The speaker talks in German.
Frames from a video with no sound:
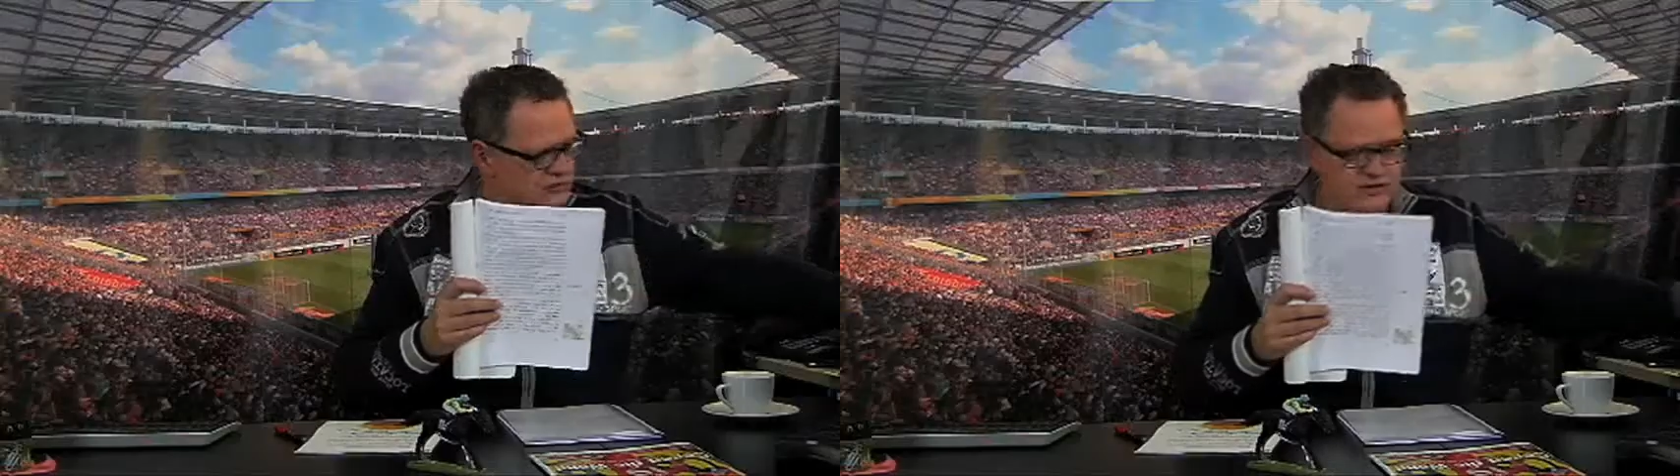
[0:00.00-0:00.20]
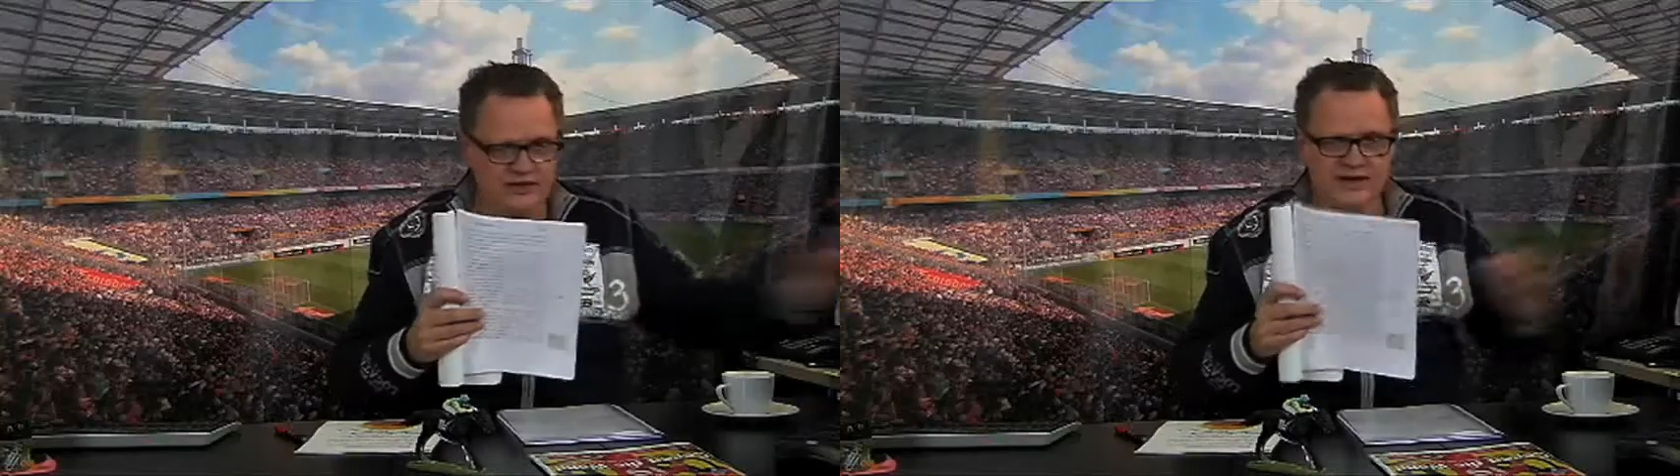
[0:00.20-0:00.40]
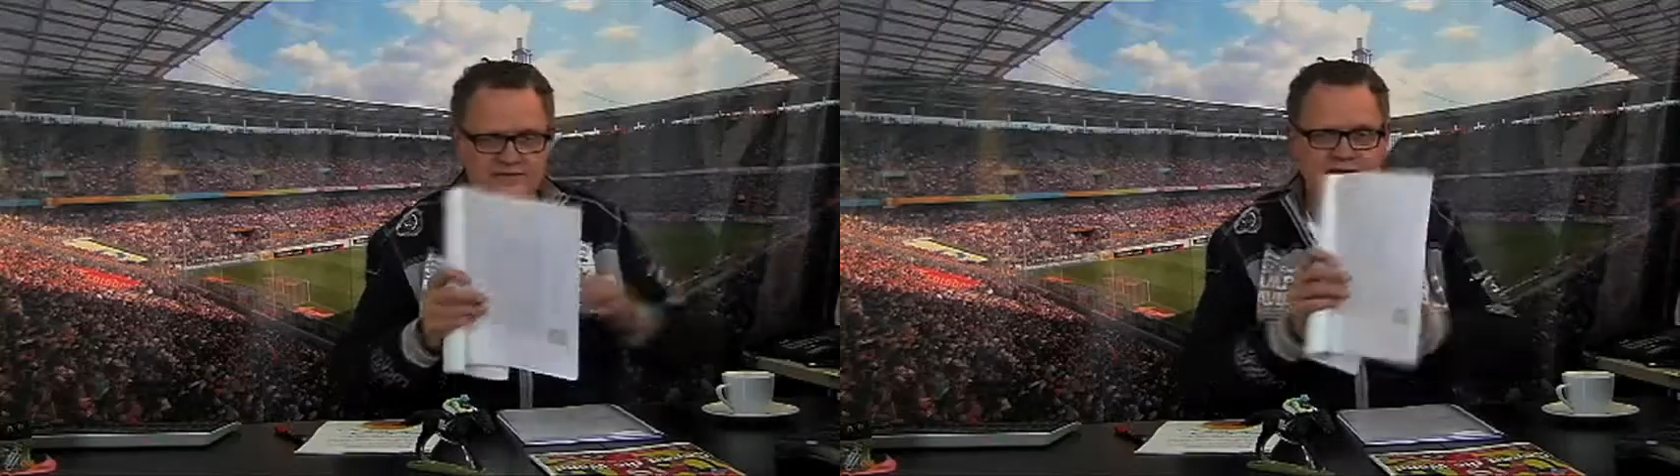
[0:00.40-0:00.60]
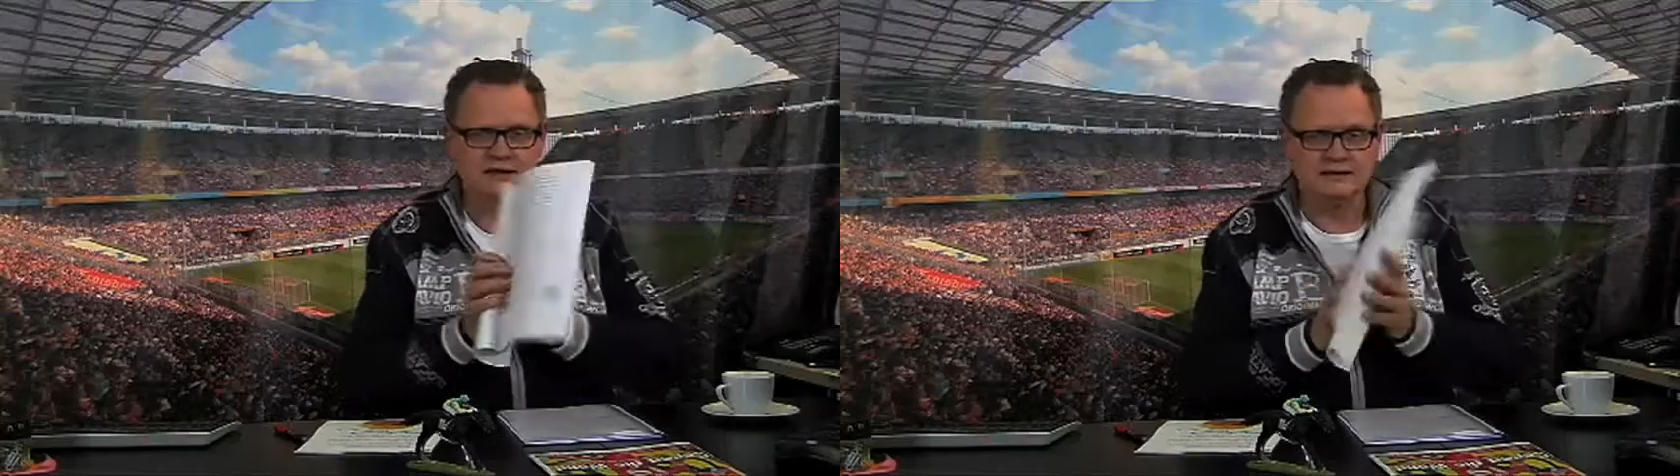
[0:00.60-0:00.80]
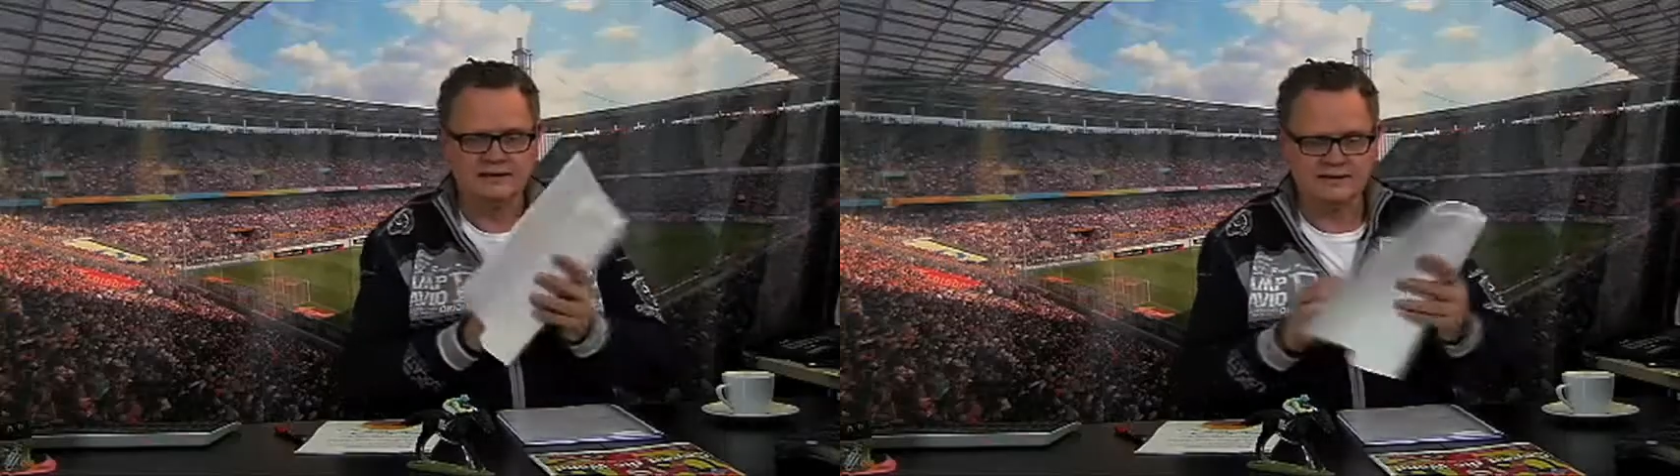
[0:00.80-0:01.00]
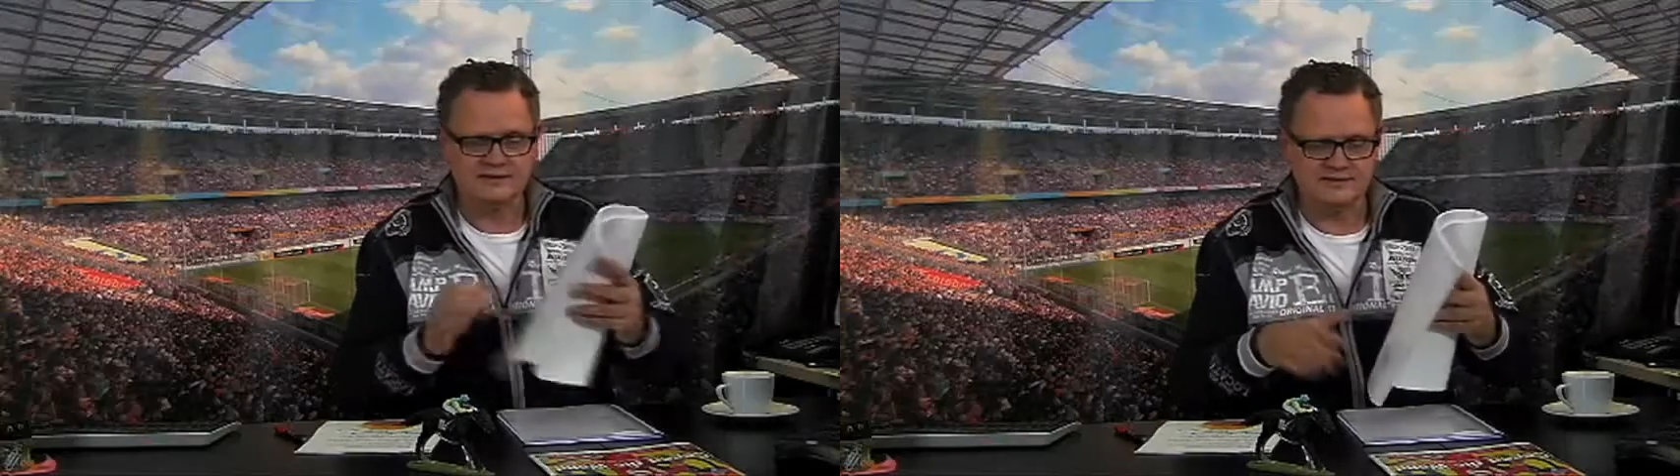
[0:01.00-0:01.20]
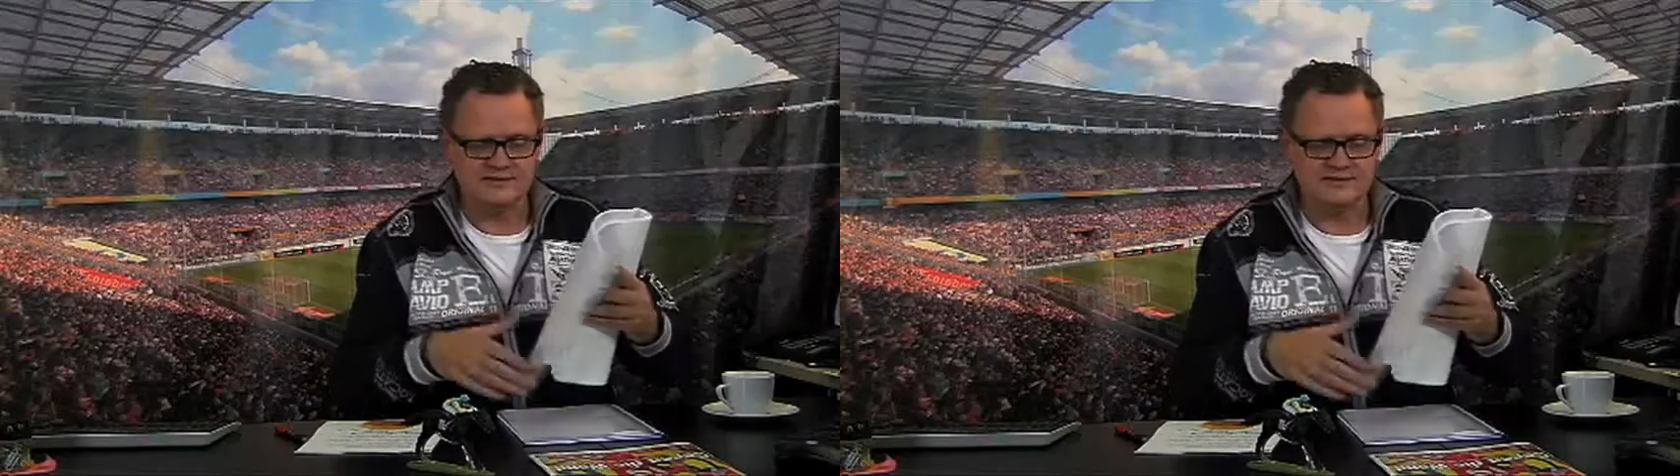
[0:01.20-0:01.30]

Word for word: Das heißt, das ist